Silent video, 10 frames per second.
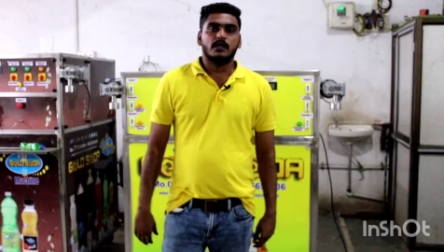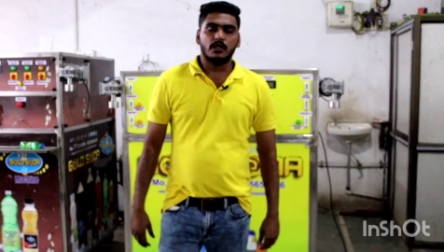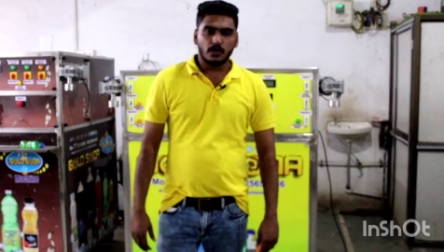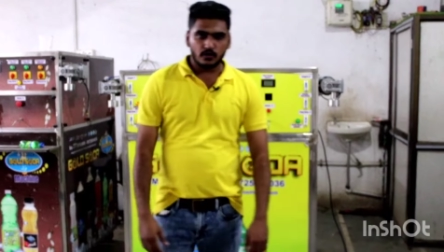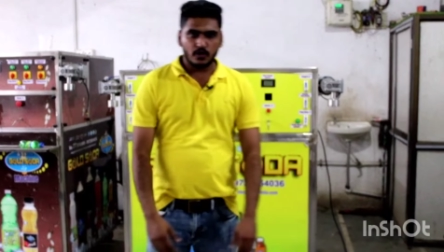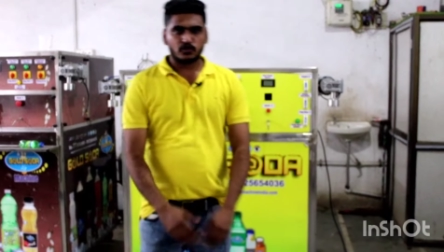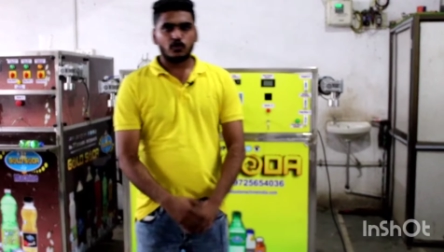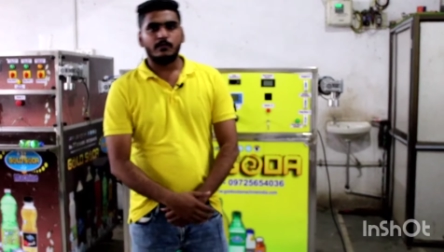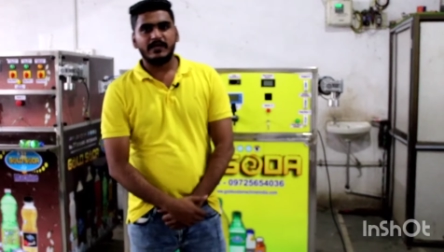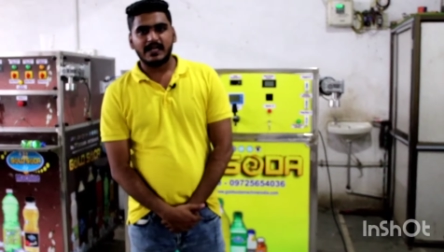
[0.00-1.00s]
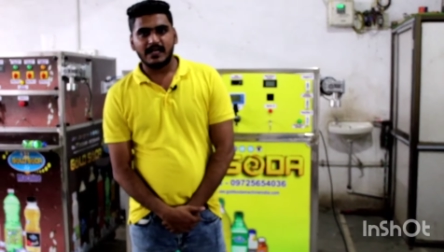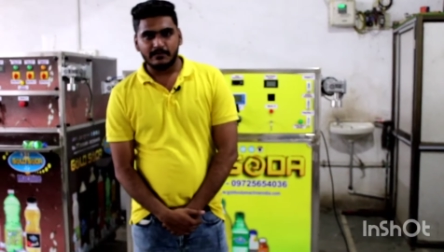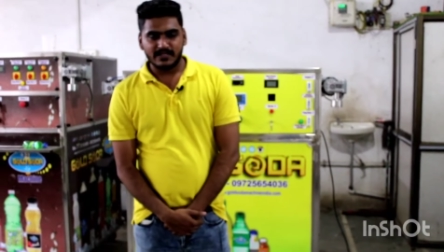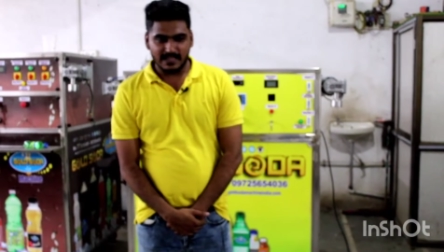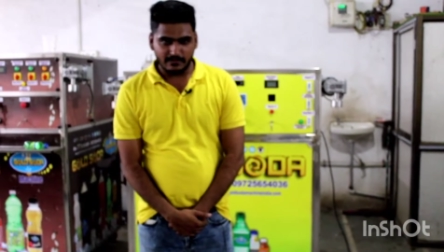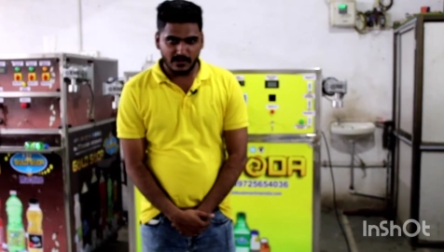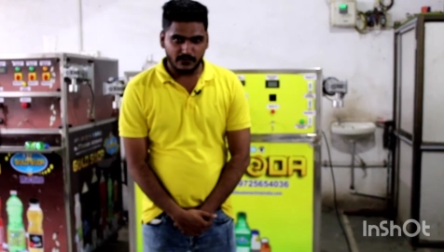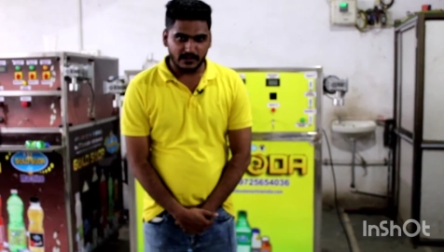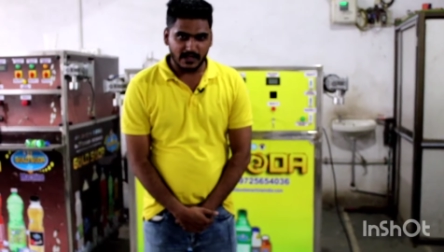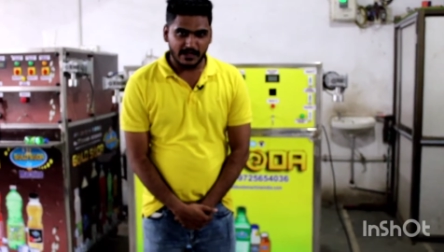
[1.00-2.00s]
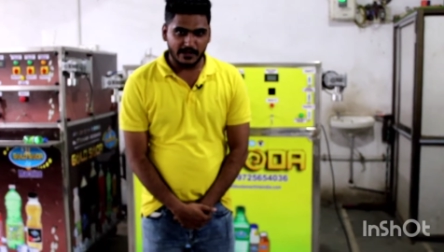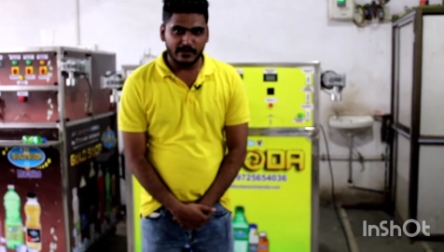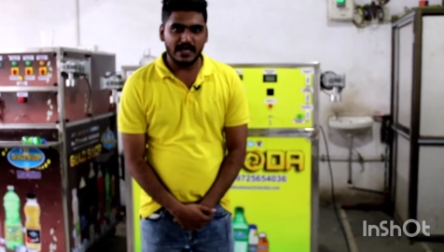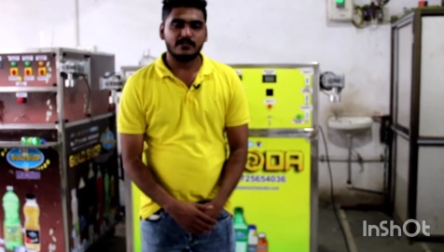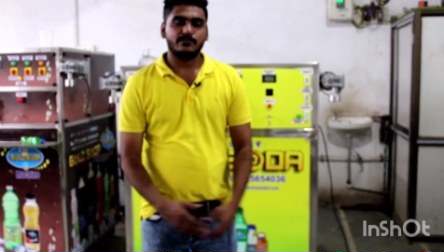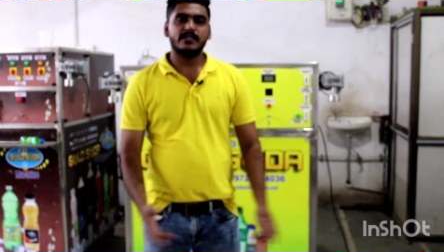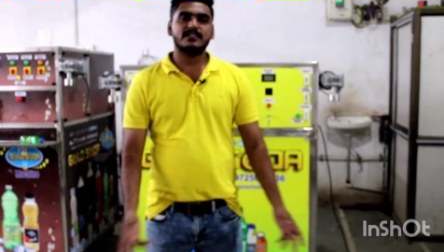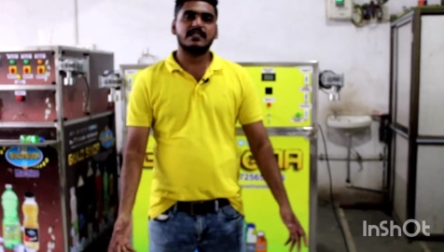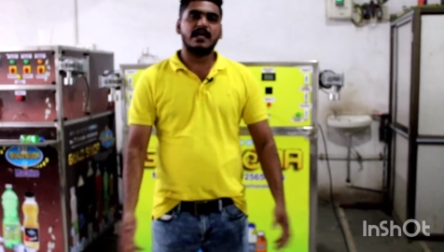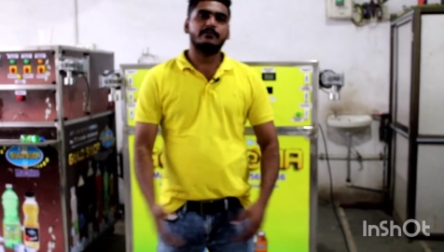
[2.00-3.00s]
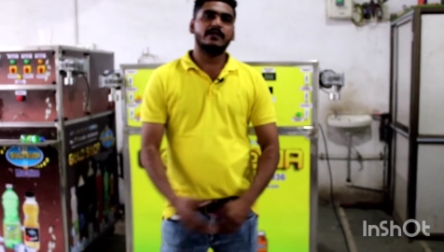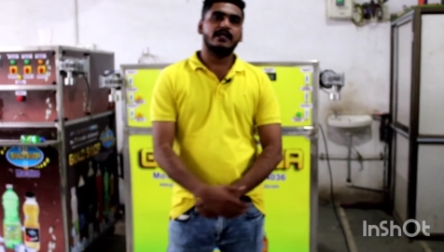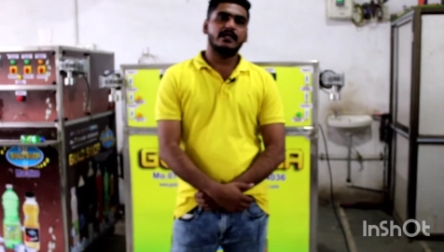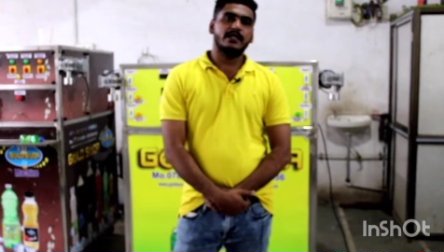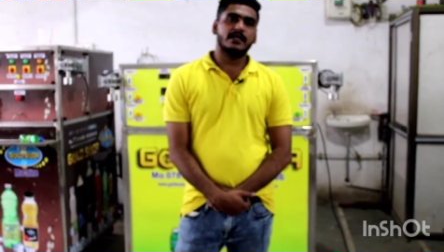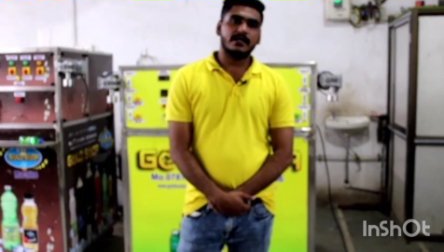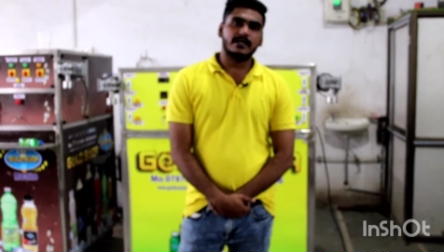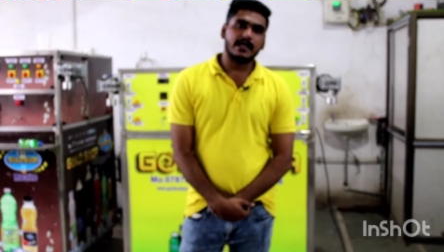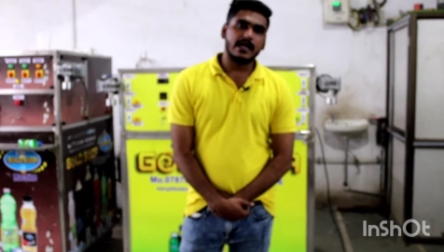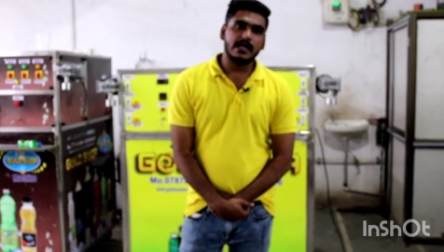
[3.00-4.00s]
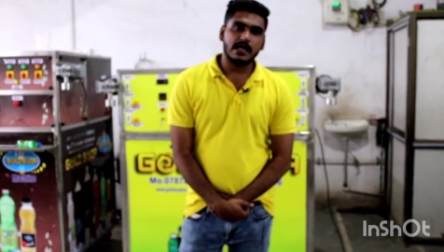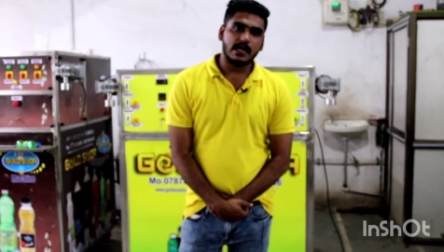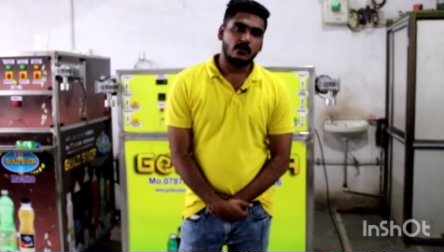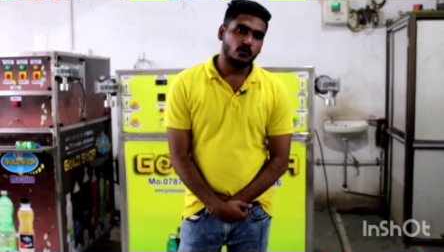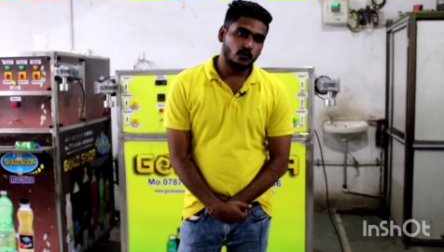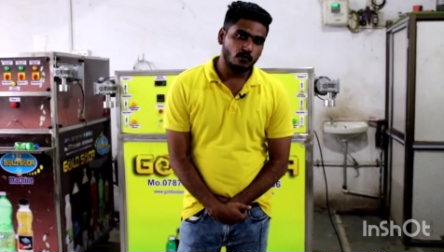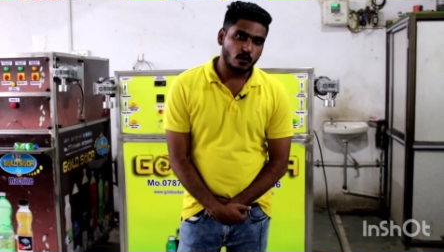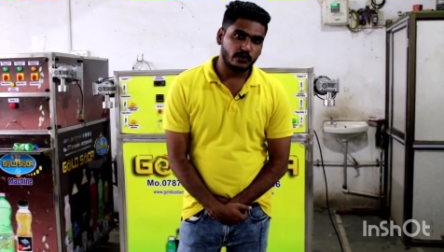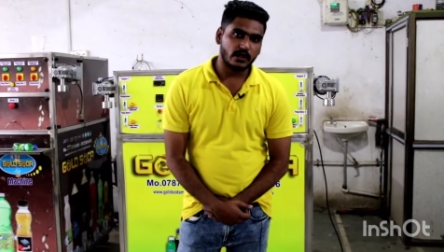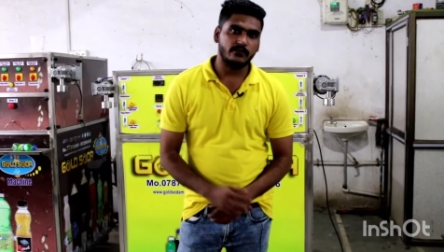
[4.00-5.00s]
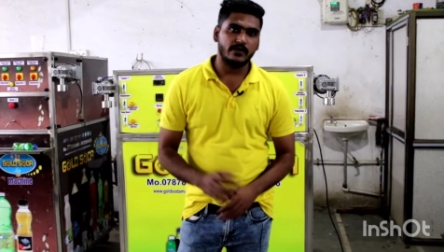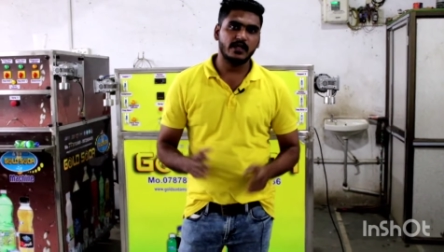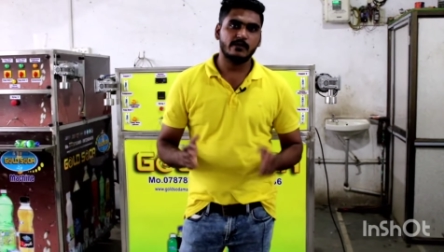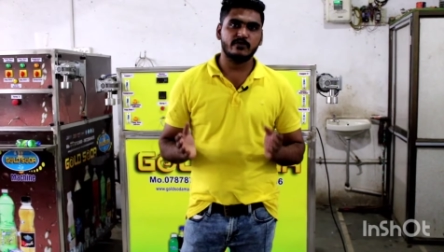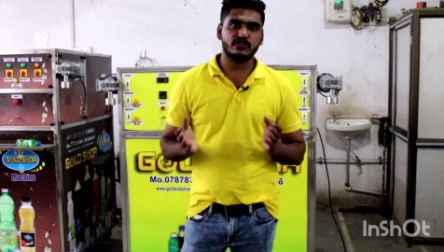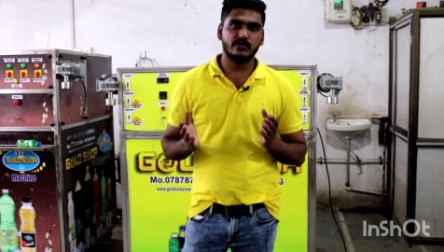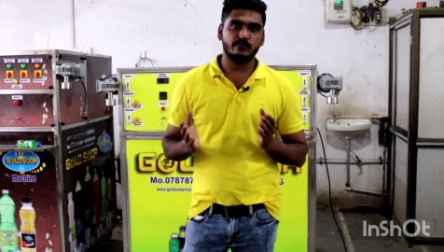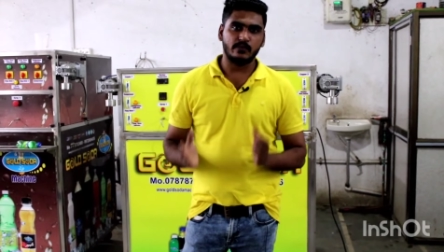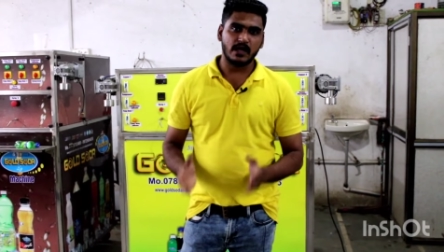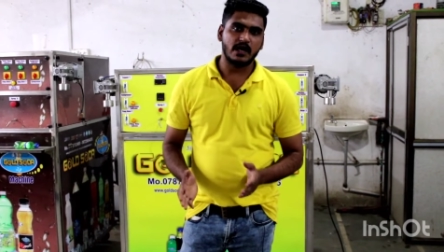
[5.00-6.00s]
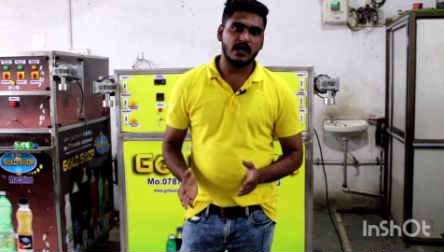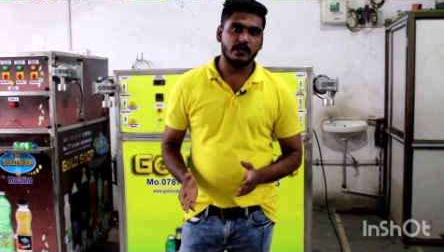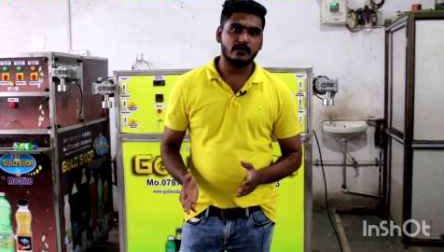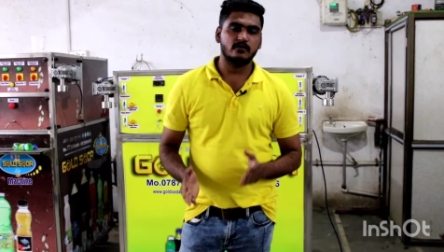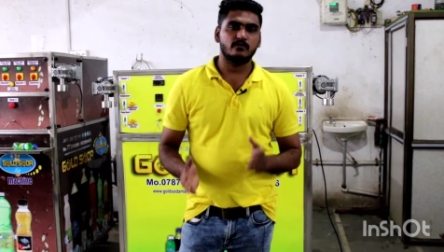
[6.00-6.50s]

हेलो दोस्तों मेरा नाम है जाबिर फतानी मैं आज फिर से आपके लिए लेकर के आया हूँ बोटल फिलिंग मशीन प्लांट